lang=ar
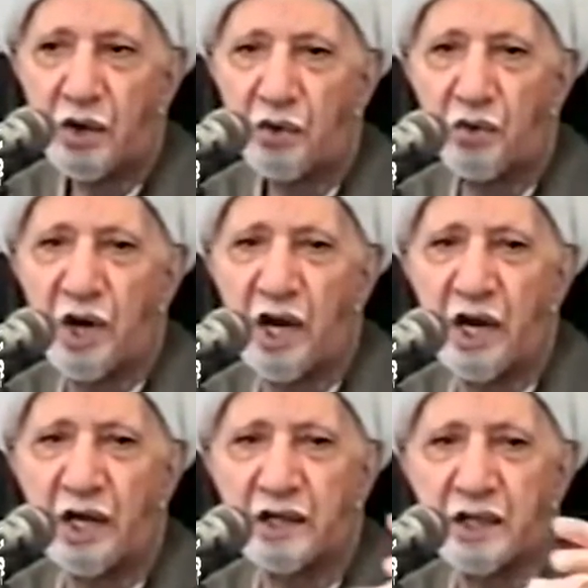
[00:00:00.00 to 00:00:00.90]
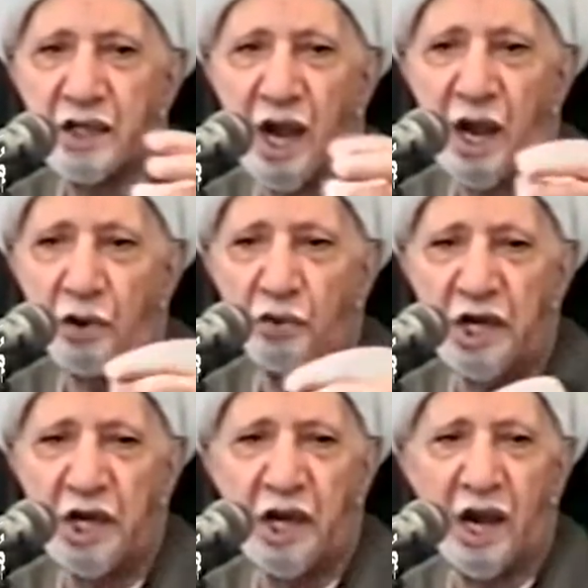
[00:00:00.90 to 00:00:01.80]
و
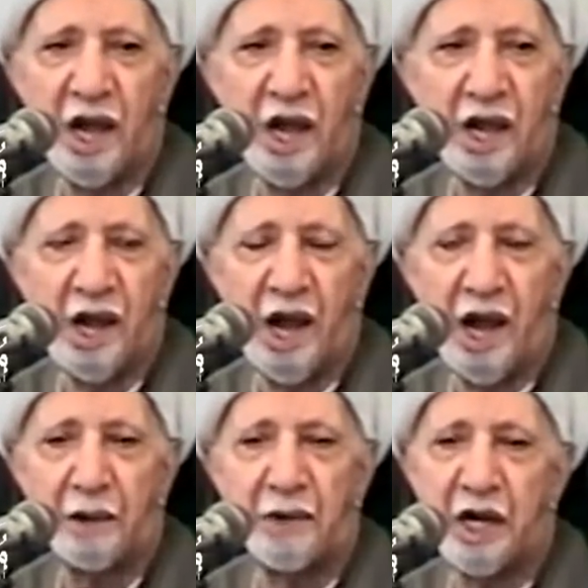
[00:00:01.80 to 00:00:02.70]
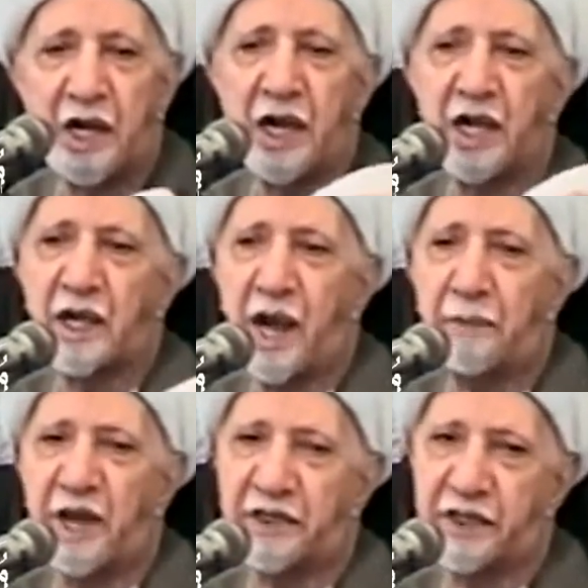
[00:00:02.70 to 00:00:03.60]
تحويلها إلى عملية
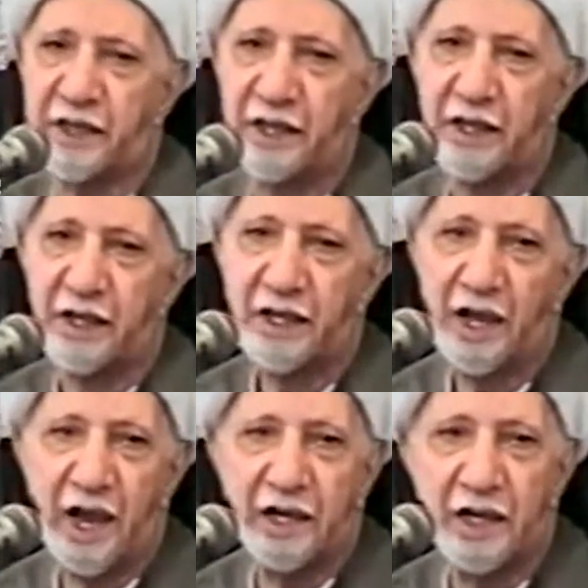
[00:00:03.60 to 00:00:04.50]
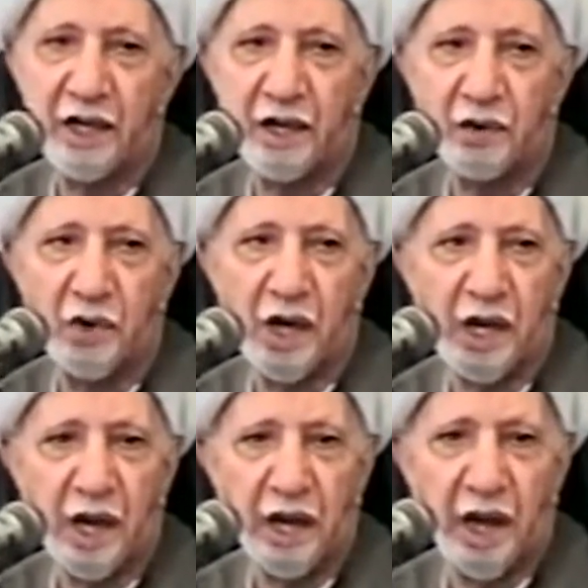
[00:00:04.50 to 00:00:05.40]
عبث يعني يقول
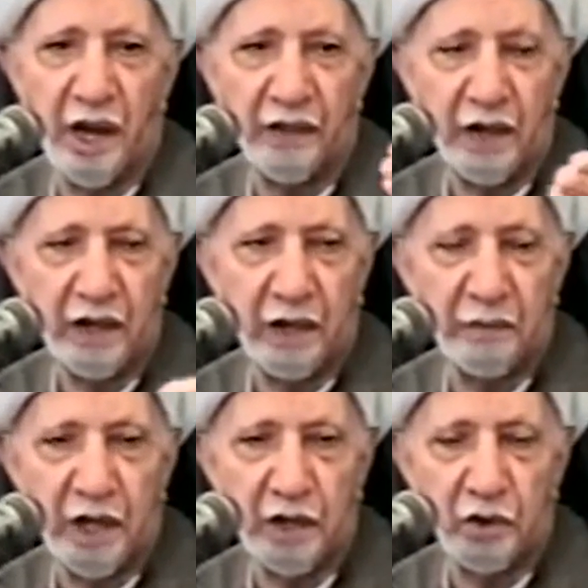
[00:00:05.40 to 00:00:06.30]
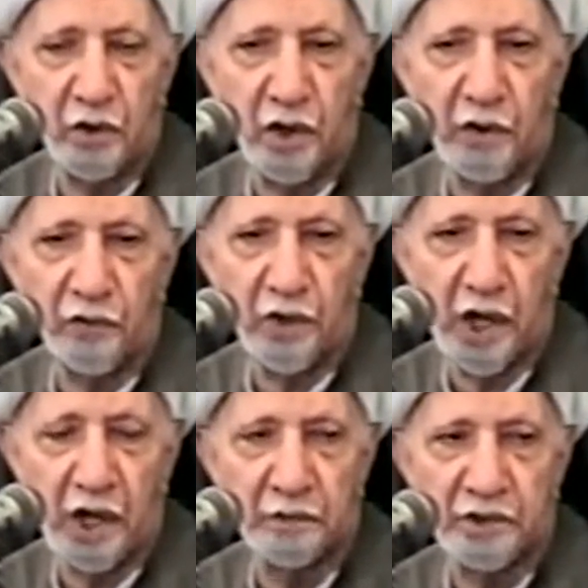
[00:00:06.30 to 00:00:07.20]
لك أن هذا عندما يريد يوقف
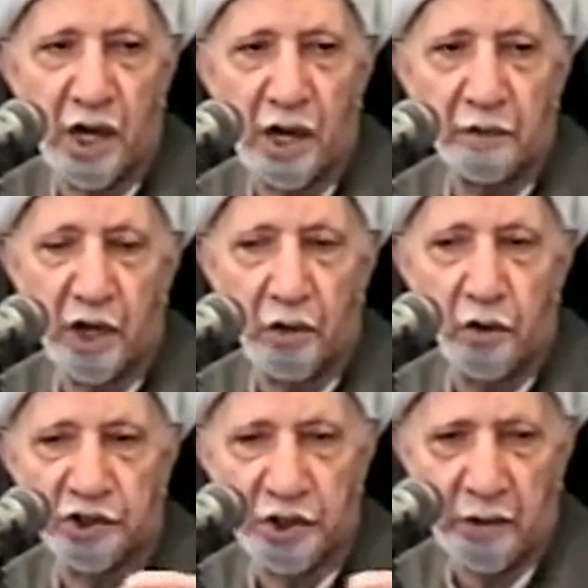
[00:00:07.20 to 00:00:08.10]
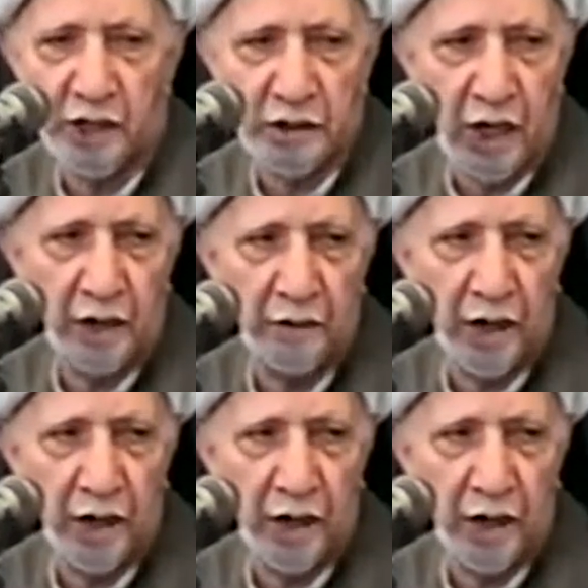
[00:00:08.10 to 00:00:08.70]
ويكلم صاحب الغوي يشمع صاحب